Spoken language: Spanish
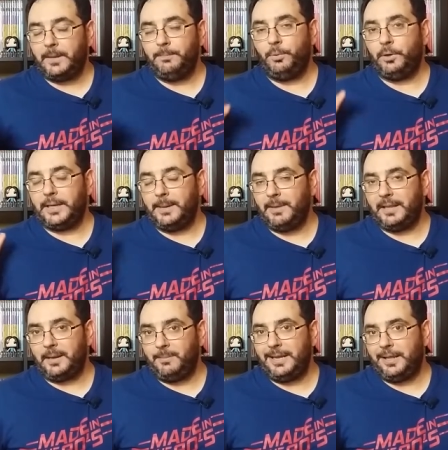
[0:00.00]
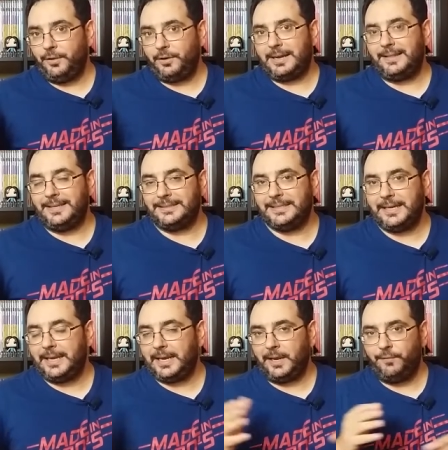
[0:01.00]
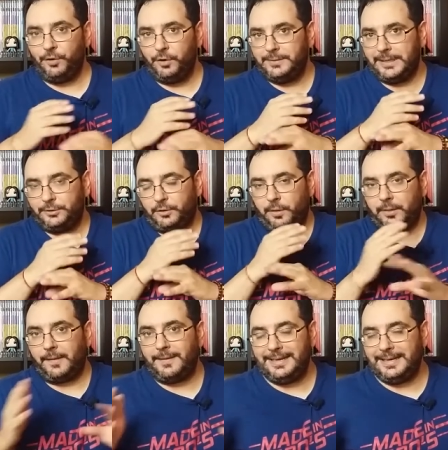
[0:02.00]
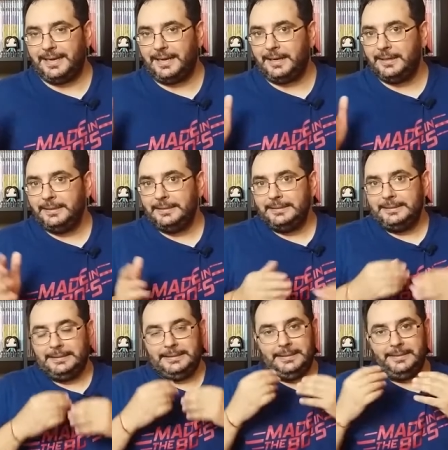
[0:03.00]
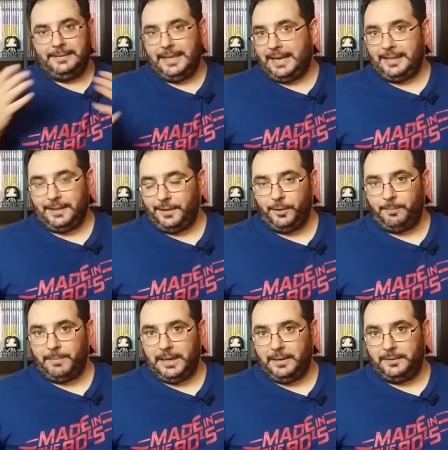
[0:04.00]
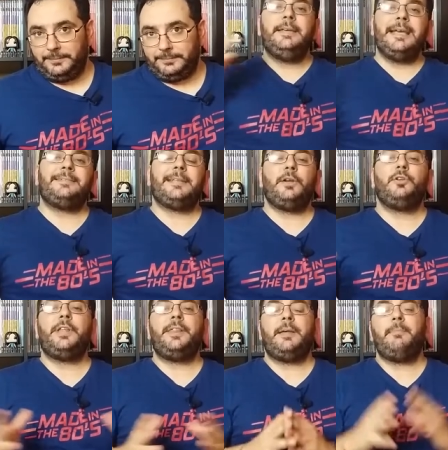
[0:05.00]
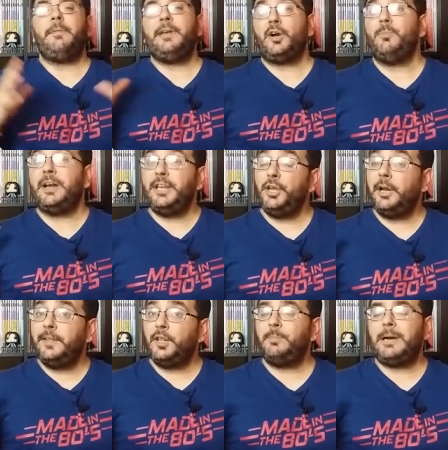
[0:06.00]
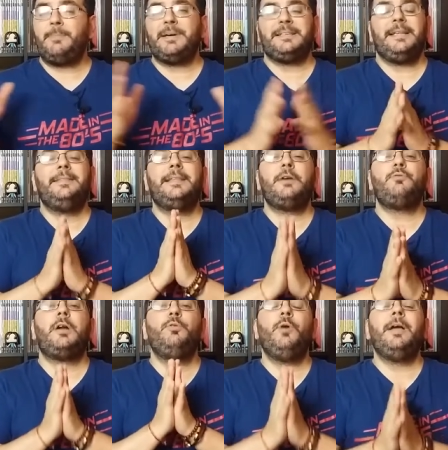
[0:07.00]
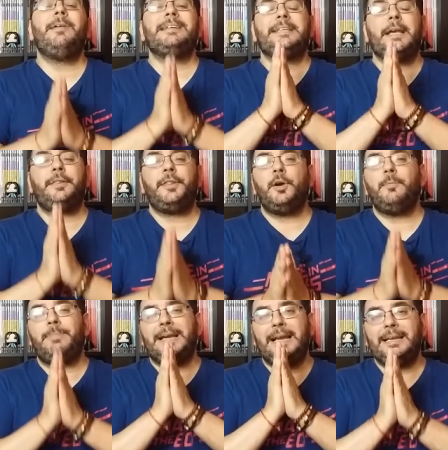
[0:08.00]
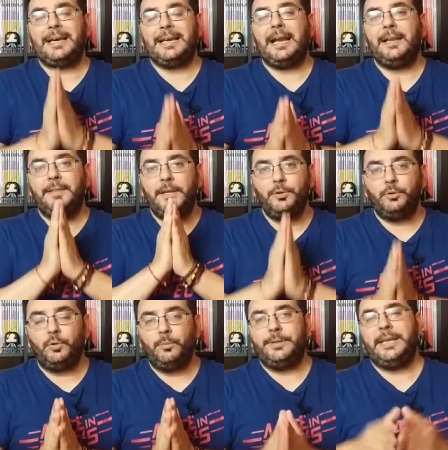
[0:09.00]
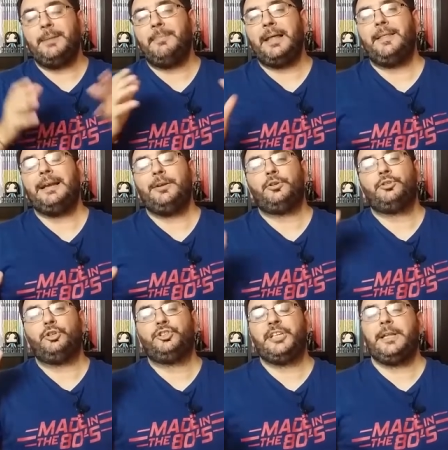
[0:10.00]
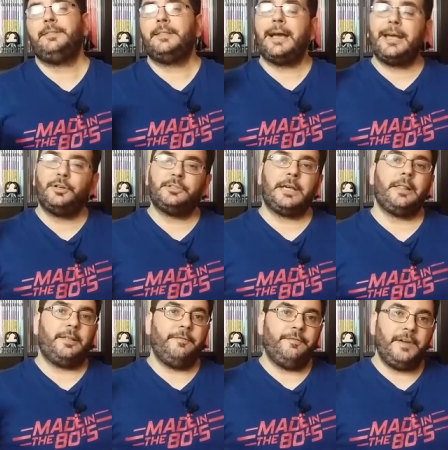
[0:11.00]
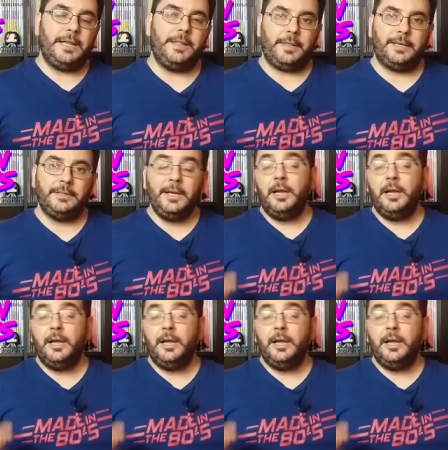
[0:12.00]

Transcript: porque madre mía, dos grandes series que fueron destrozadas en la década del 2000. Y esta noticia me viene como anillo al dedo para presentar una nueva sección para el canal de YouTube llamada Los 80 que nos hacen felices,